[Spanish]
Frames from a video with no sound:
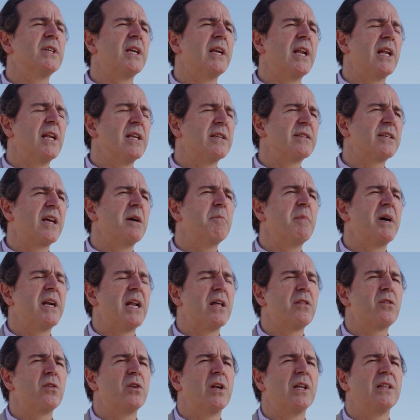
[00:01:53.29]
ser el Esquema
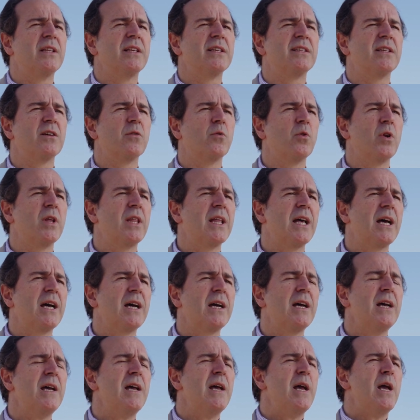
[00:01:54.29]
Nacional de
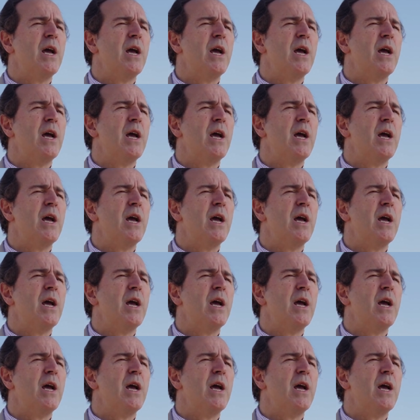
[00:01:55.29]
Seguridad,